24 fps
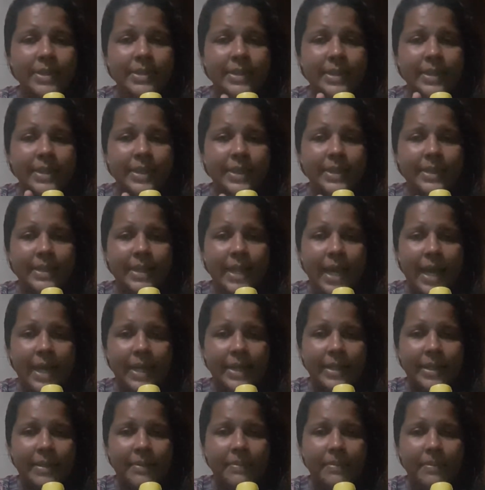
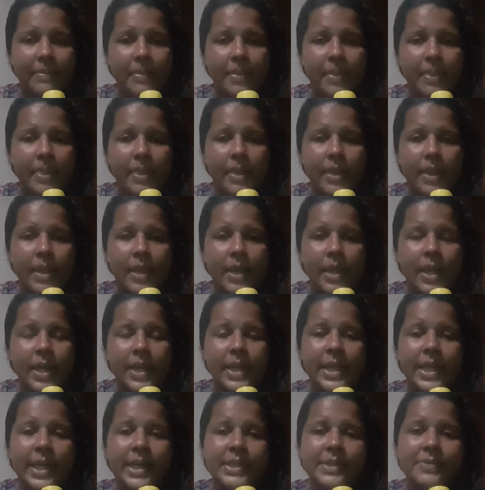sanitária
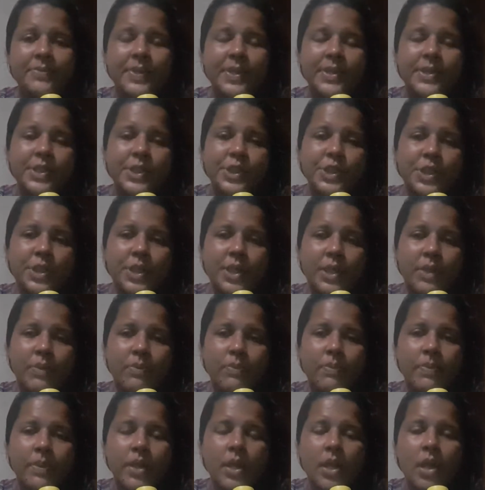e às vezes não.